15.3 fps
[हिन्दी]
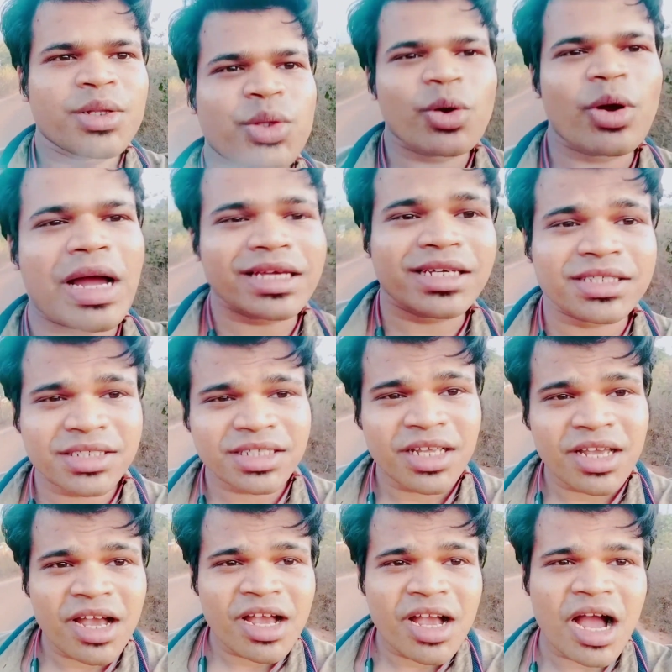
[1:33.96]
तो गाइस
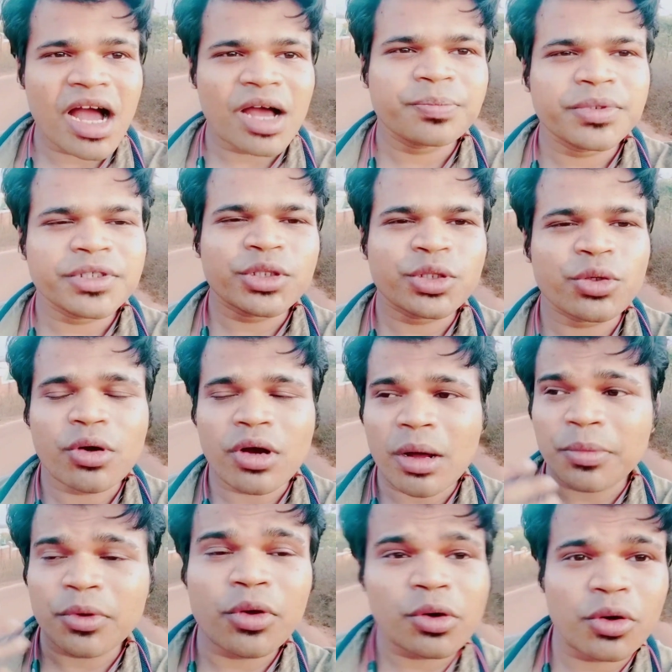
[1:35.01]
अभी तो
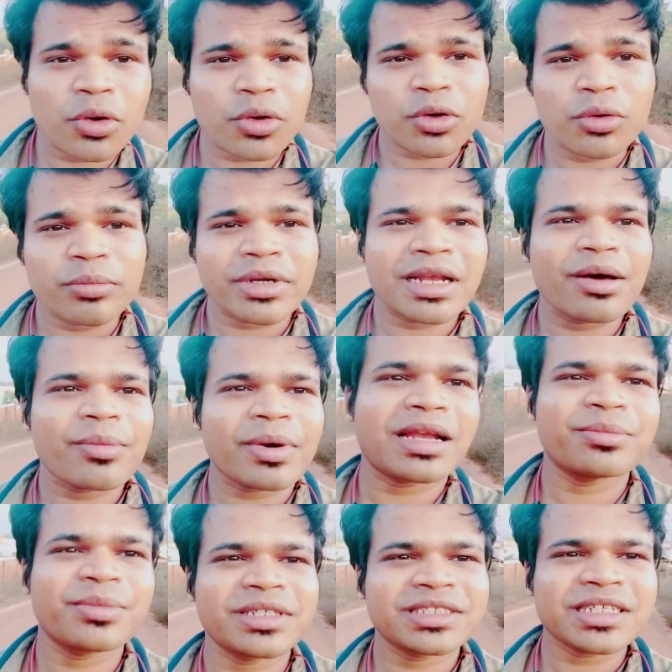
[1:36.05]
आप लोगों को मेरा
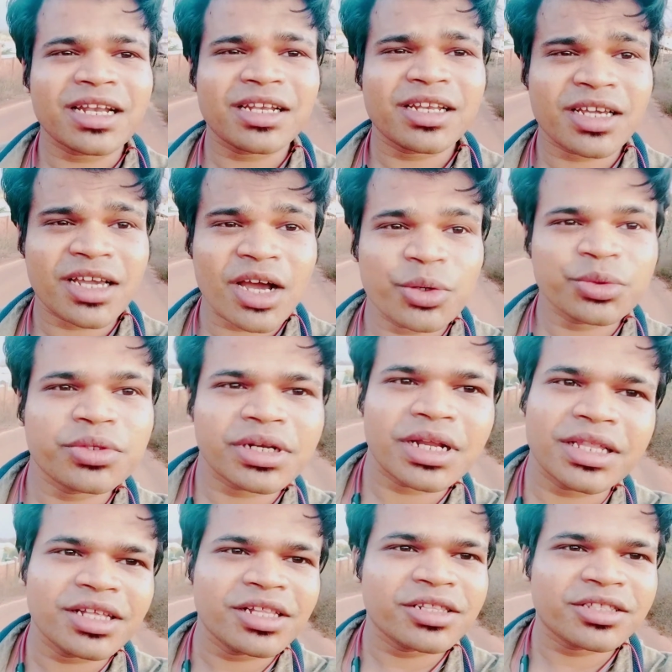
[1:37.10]
बारे में जानने का
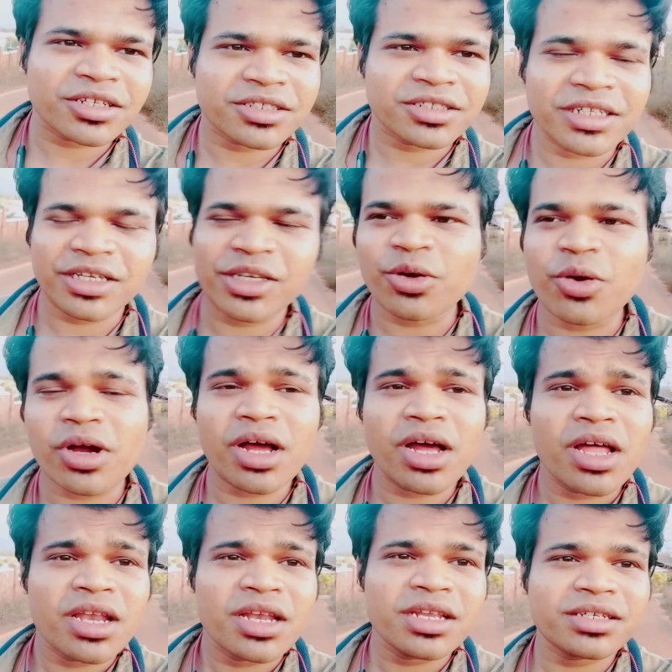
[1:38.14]
उतना दिलचस्प नहीं होगा
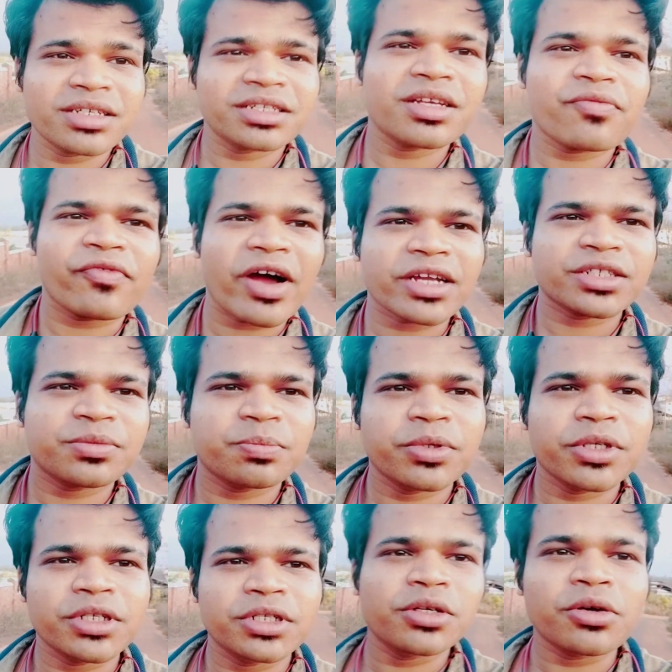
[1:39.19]
लेकिन ये फर्स्ट
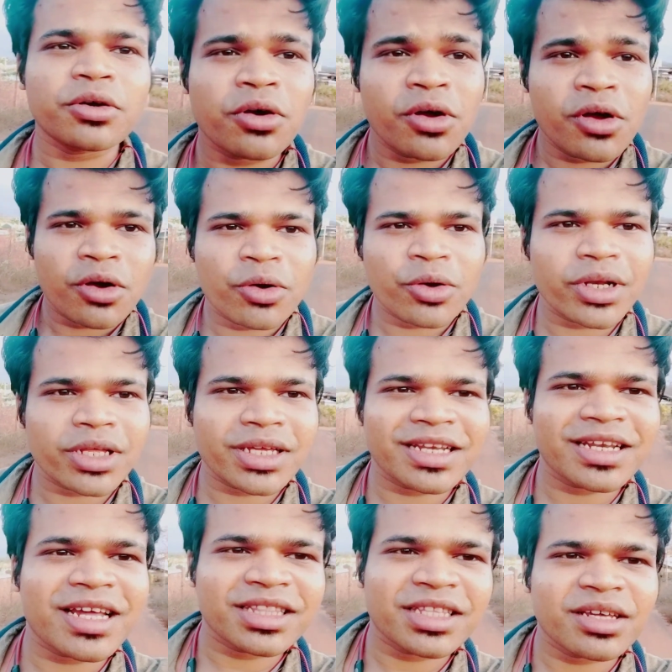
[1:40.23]
वीडियो होने के
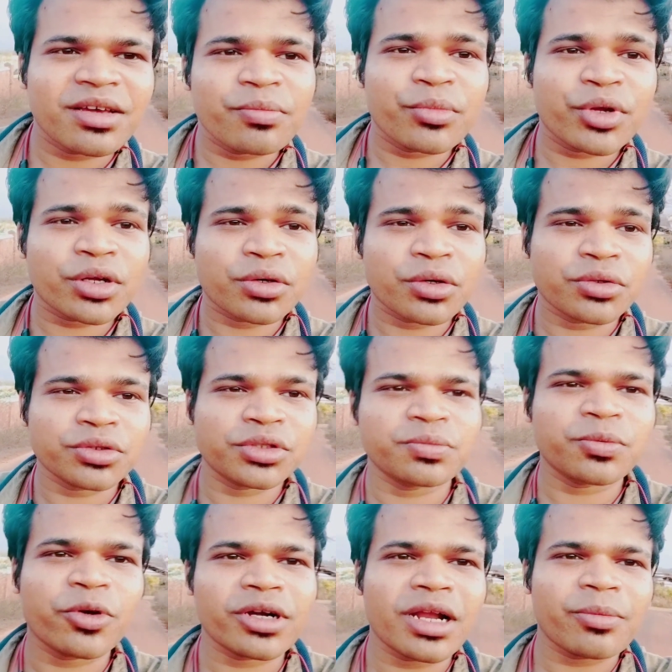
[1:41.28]
नाते मेरे को कुछ
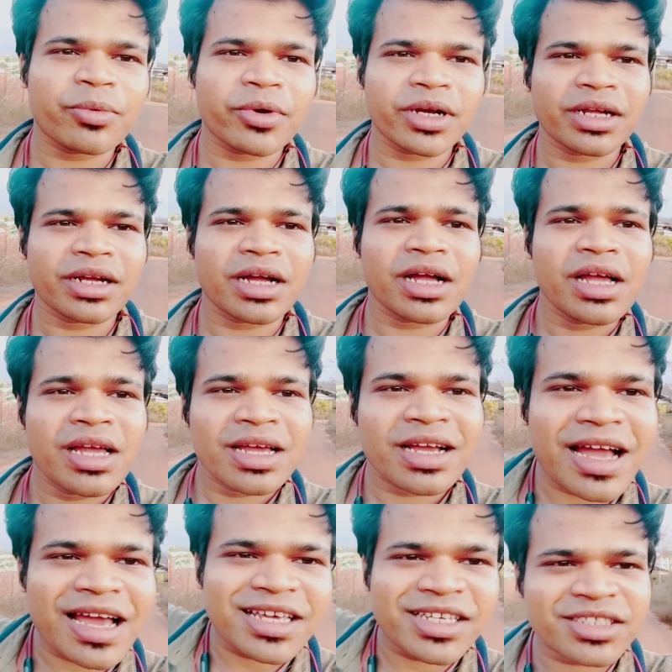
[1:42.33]
बोलना पड़ेगा
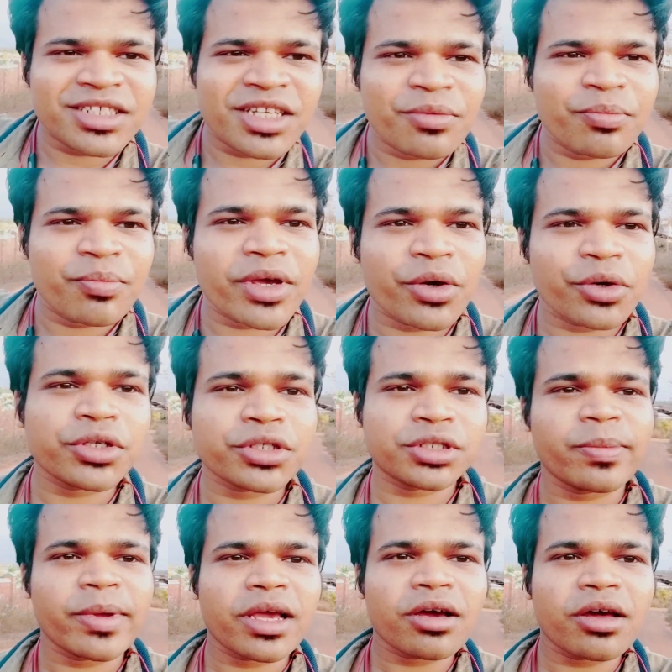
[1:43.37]
गाइस मैं वेस्ट
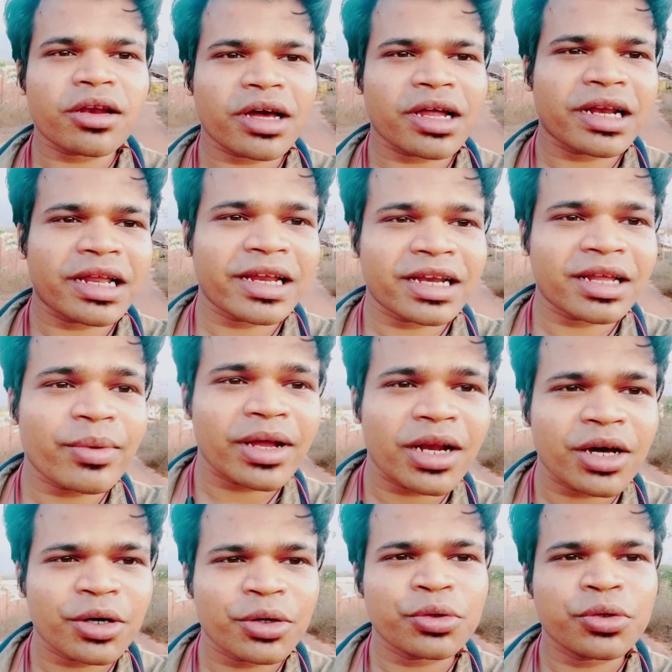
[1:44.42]
बंगाल का रहने
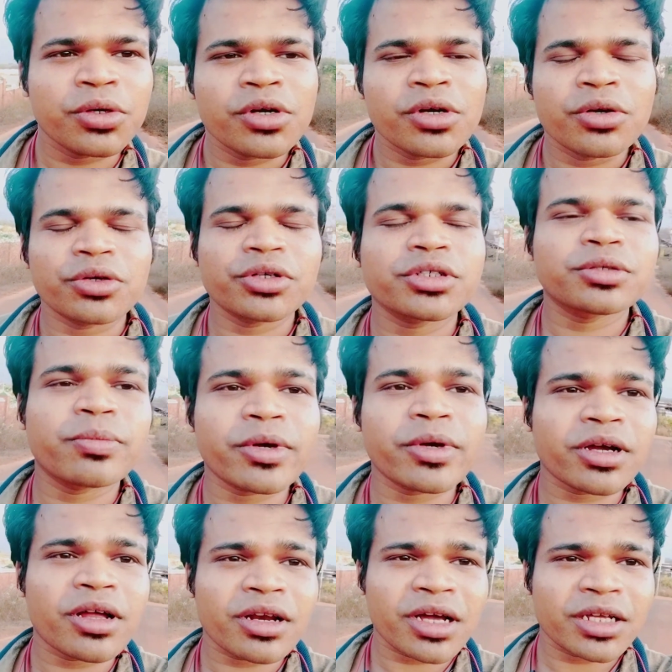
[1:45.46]
वाला हूँ वेस्ट
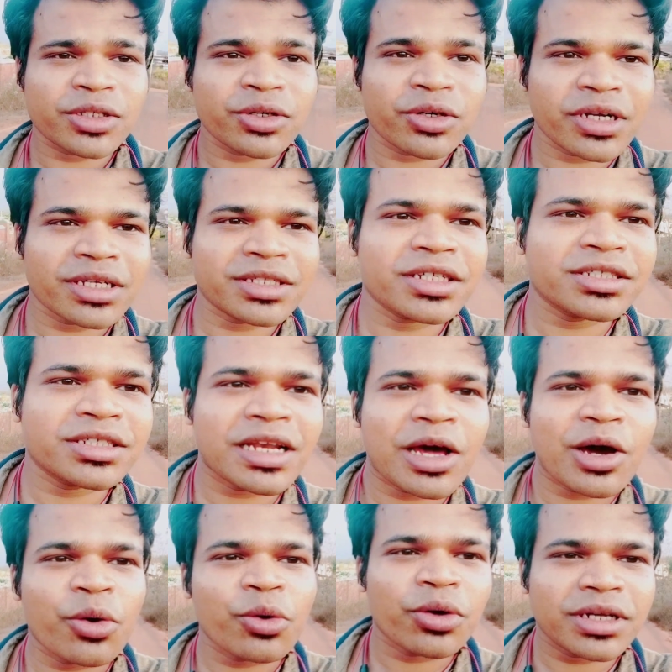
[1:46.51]
बंगाल का छोटा सा
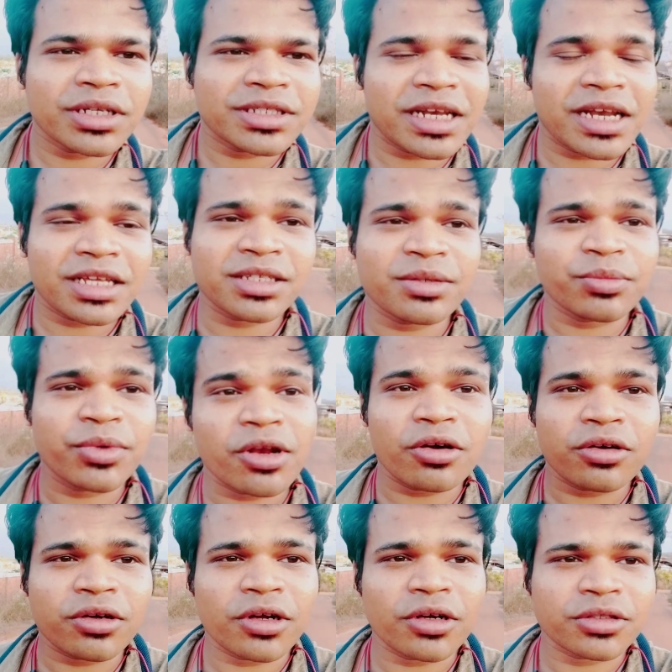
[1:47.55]
जिला हुगली जिला से
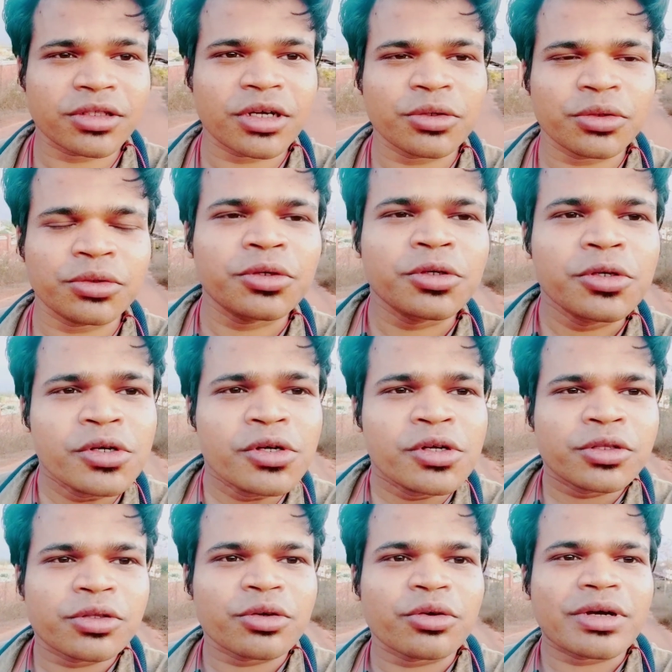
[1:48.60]
बिलोंग करता
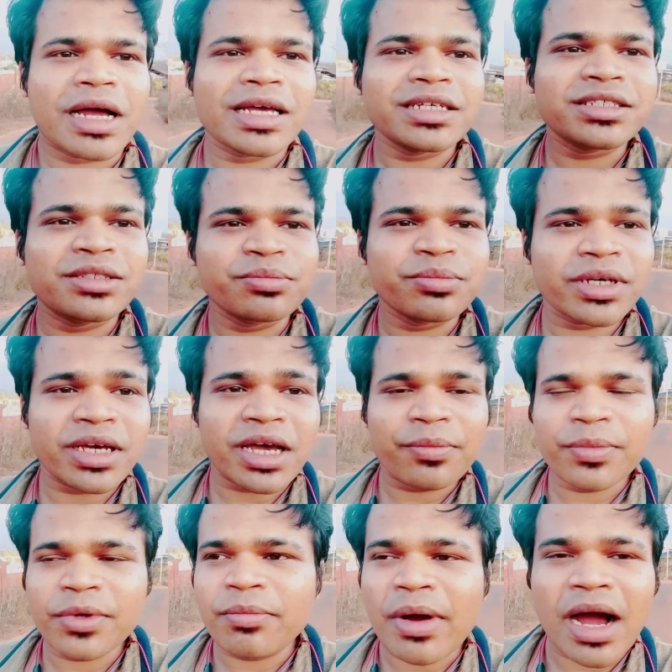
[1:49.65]
हूँ तो गाइज मैं
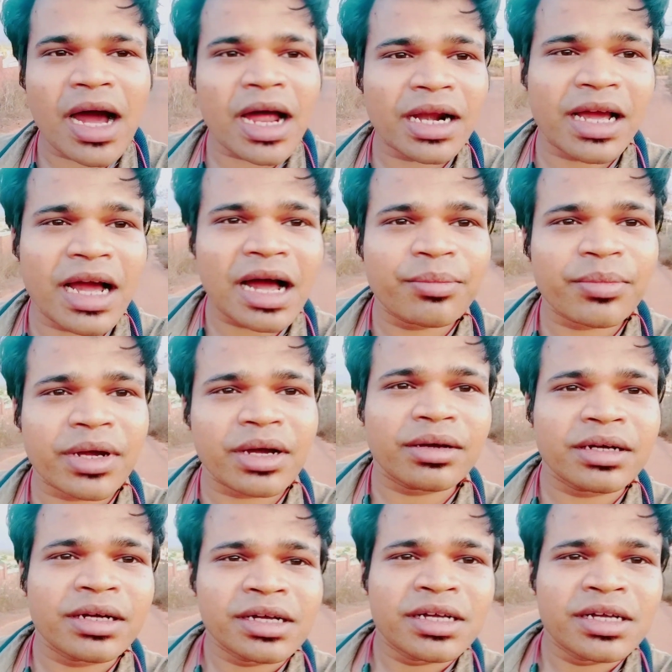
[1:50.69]
अभी बाहर काम का